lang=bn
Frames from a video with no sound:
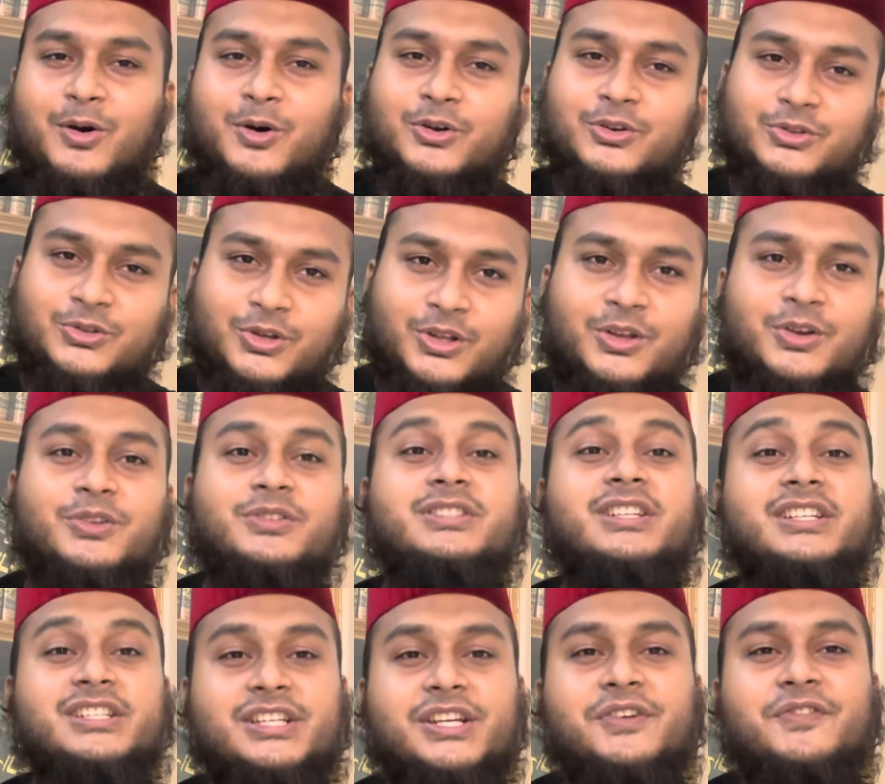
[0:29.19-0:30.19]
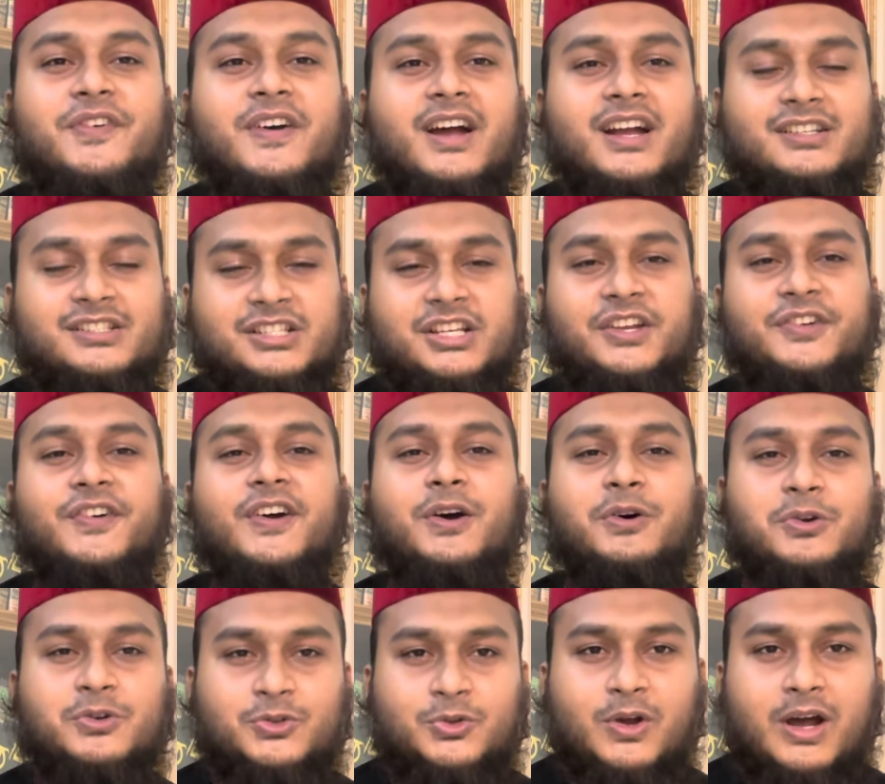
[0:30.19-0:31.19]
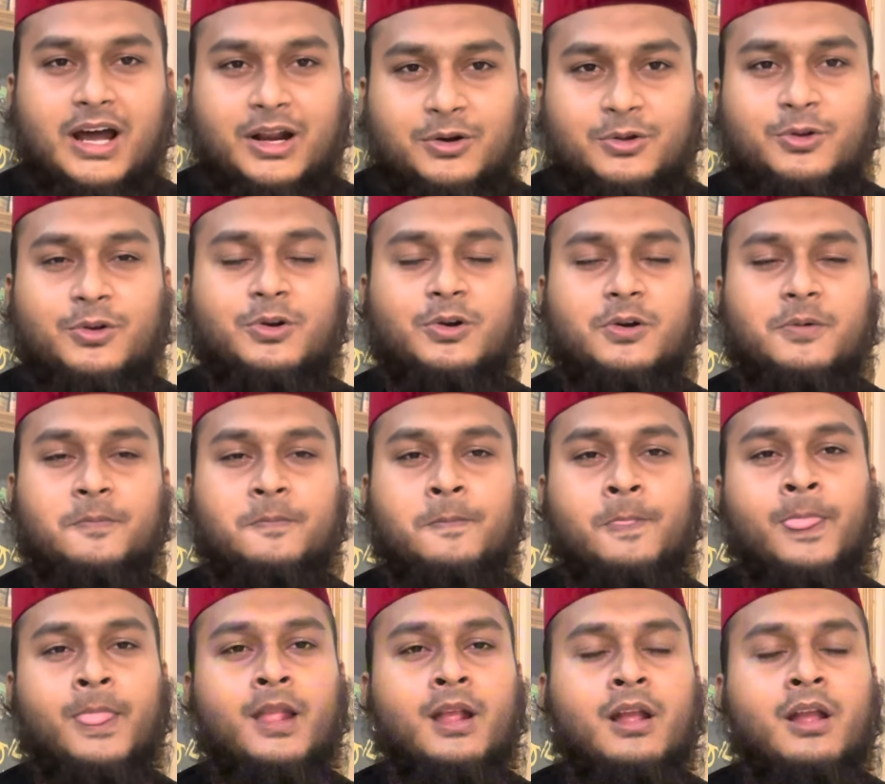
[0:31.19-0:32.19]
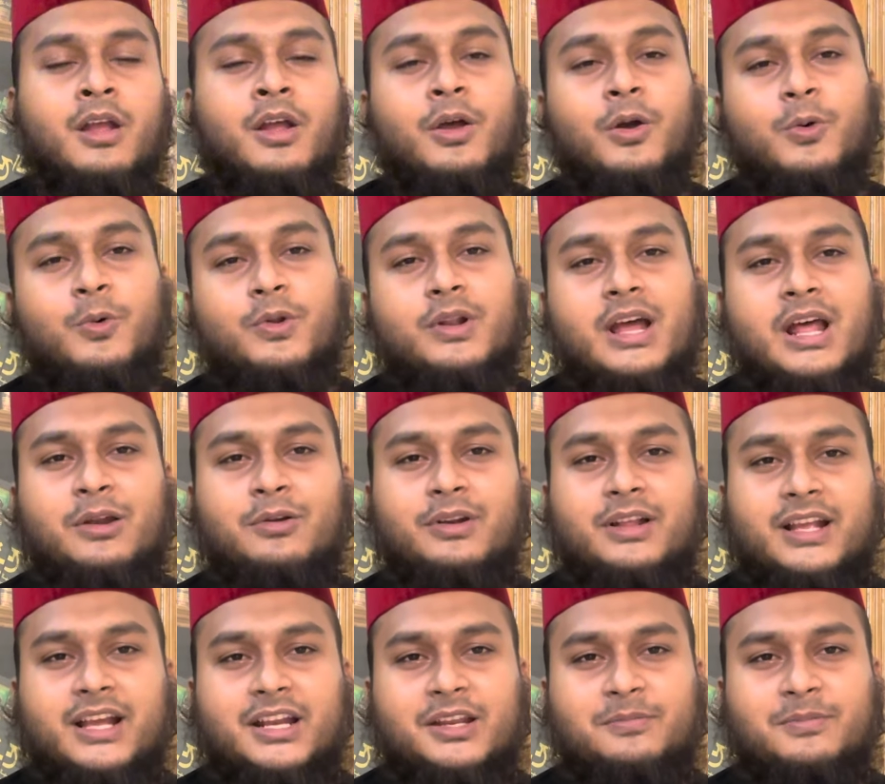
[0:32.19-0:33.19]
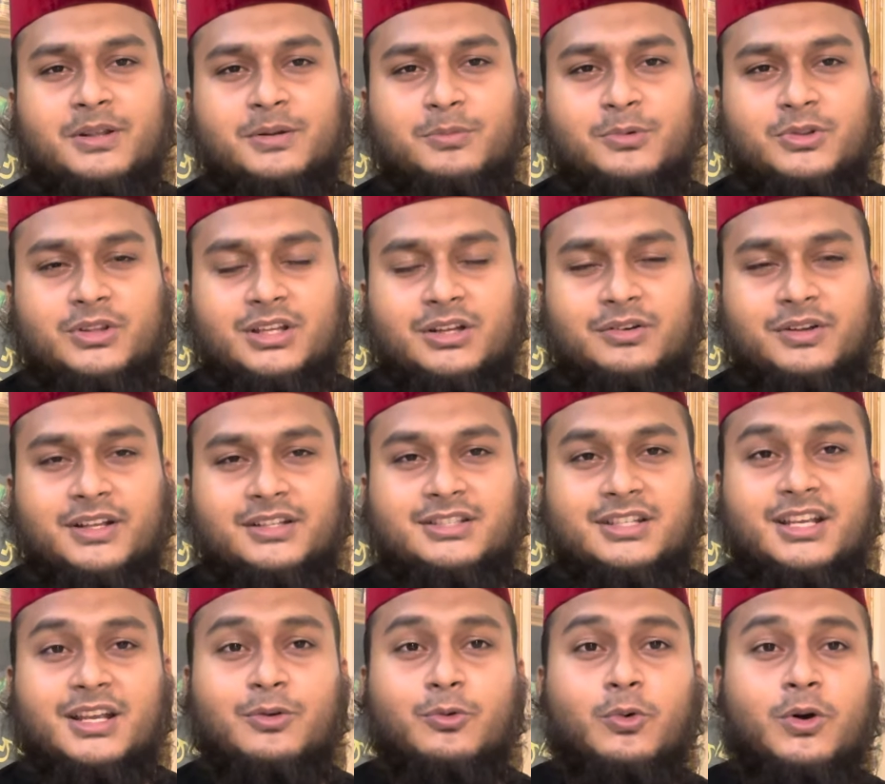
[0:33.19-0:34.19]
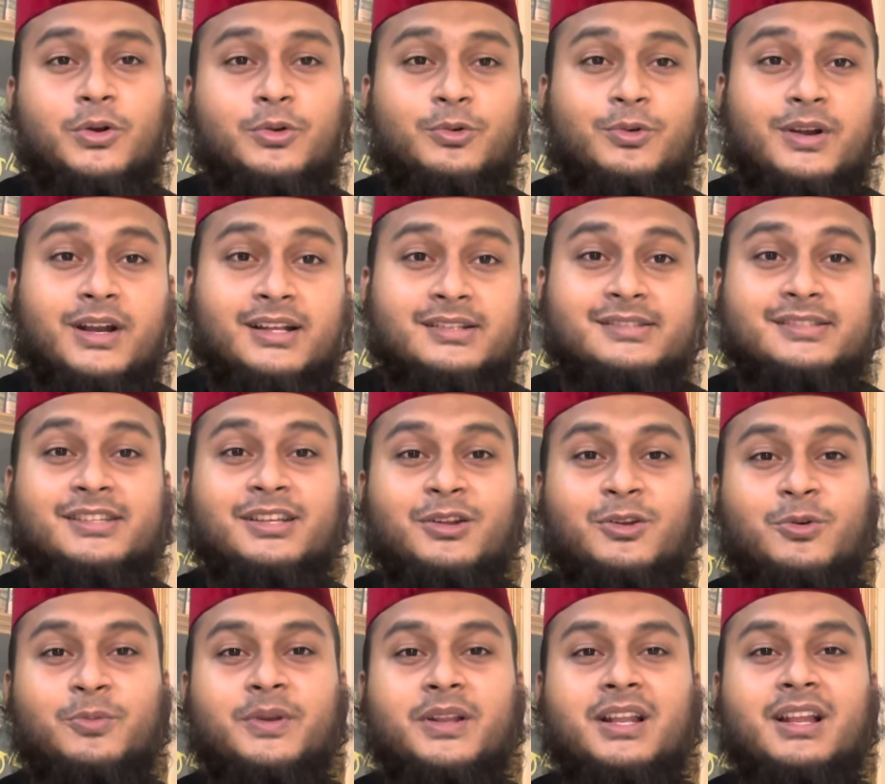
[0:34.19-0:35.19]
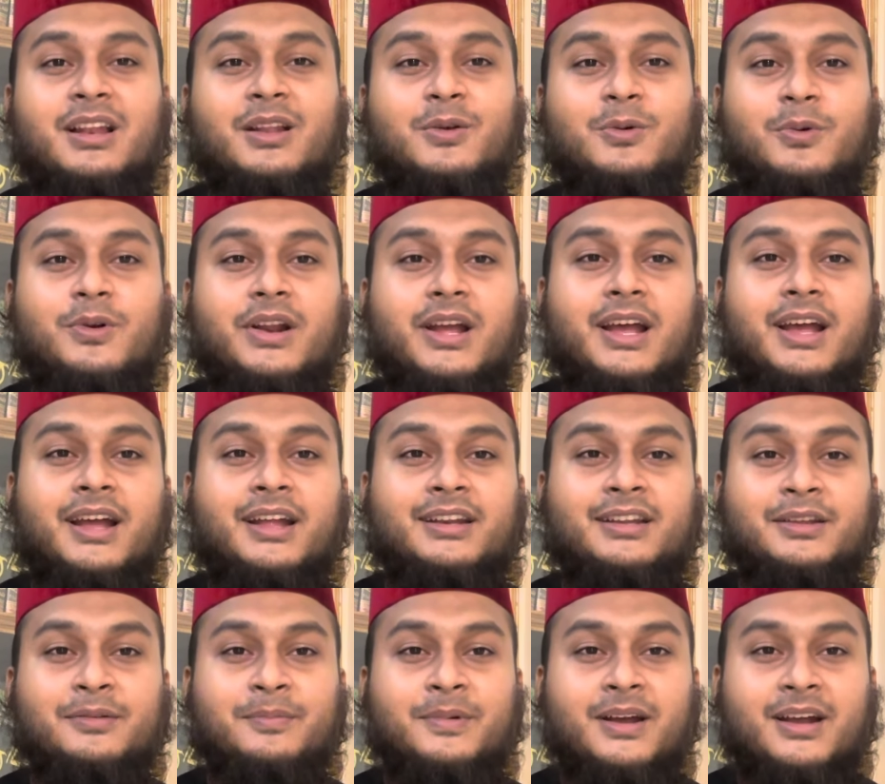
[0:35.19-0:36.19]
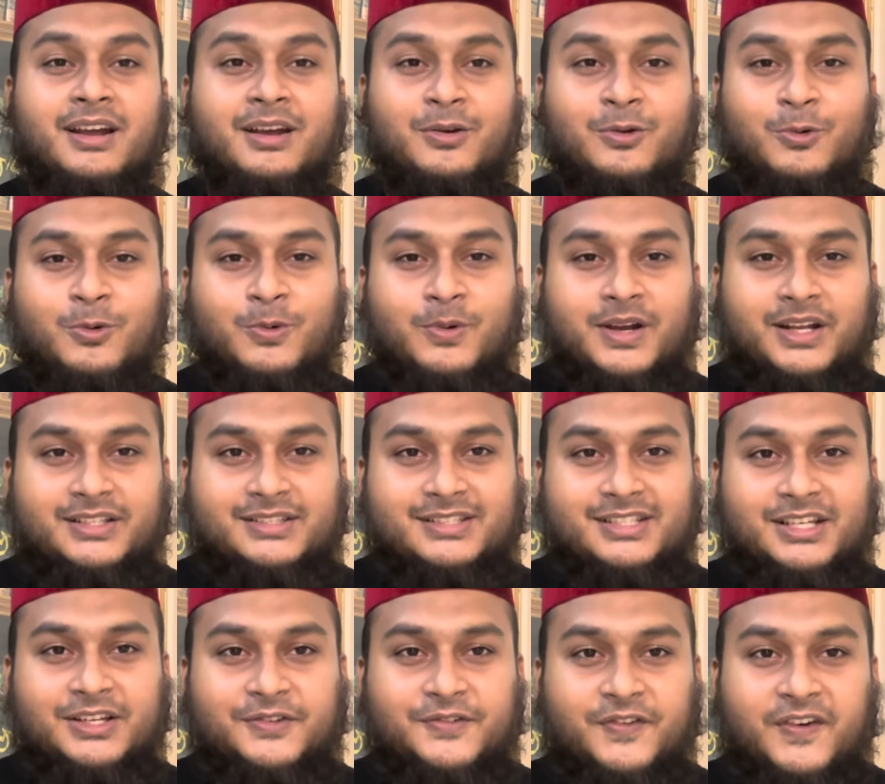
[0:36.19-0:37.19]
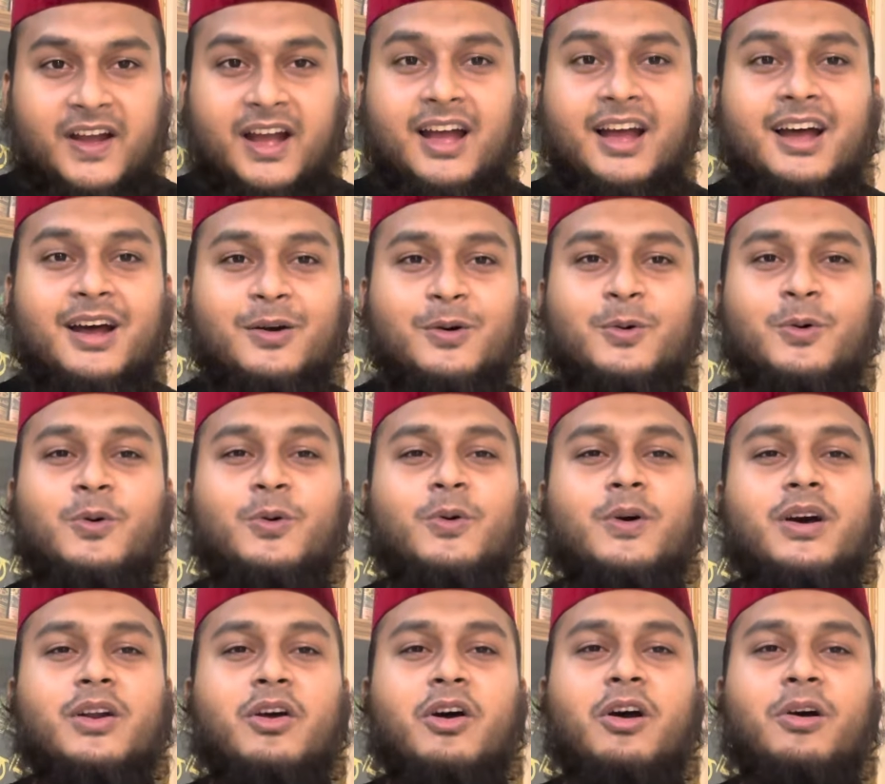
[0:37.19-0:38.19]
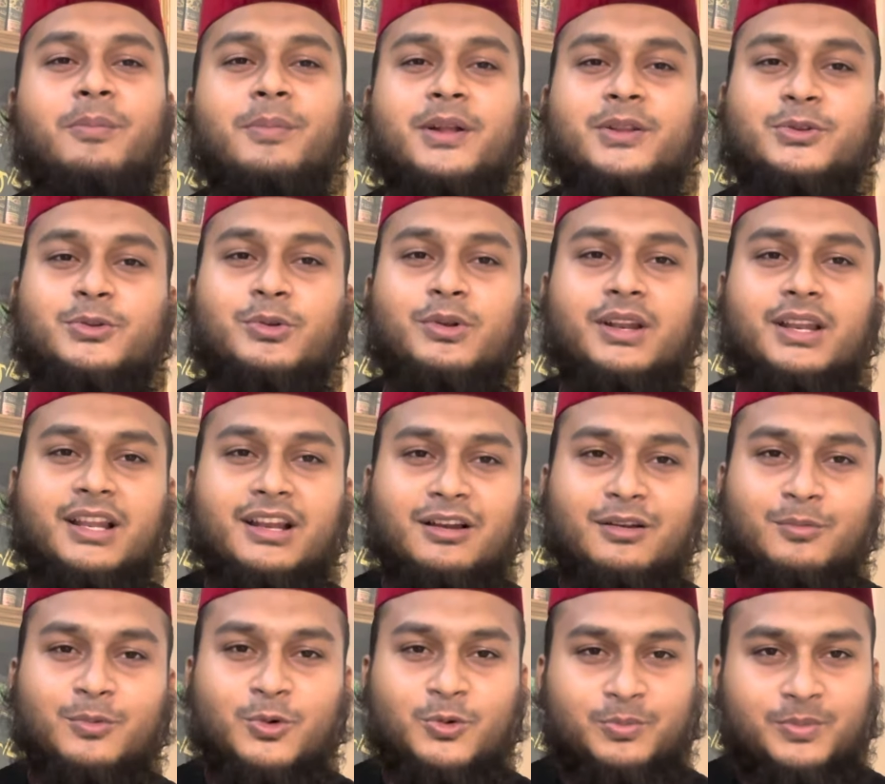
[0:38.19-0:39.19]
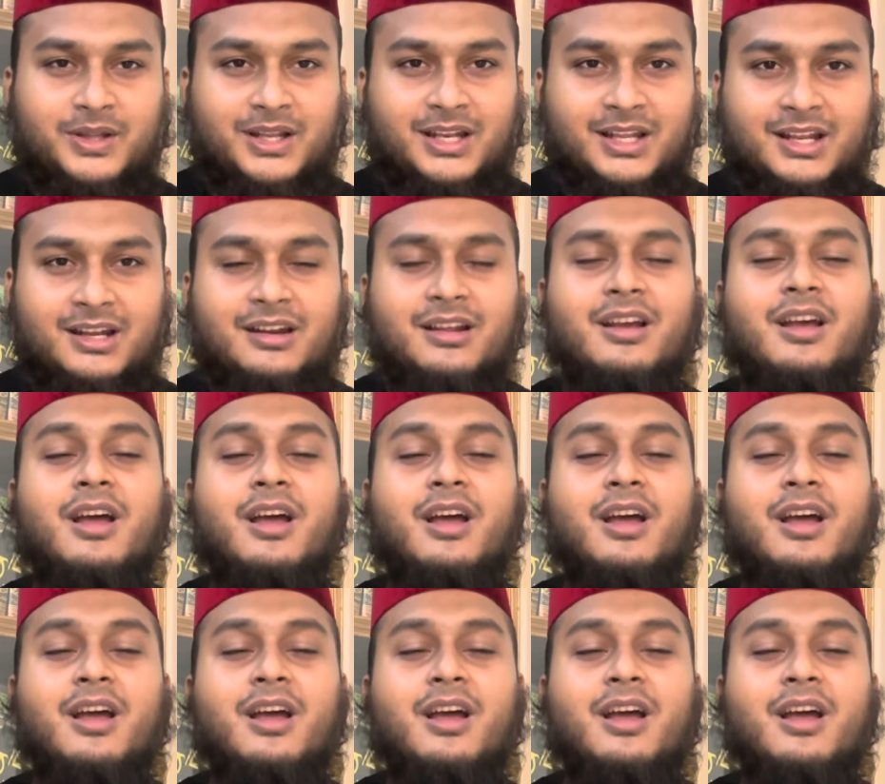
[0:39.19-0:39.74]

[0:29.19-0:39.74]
অর্থই হচ্ছে শিফা শিফা অর্থ আরোগ্য কোরআনুল কারিমের মধ্যে রয়েছে ওয়ানুনাজ্জিলু মিনাল কোরআনি মা হুয়া শিফাউ ওয়া রাহমাতুল লিল মুমিনিন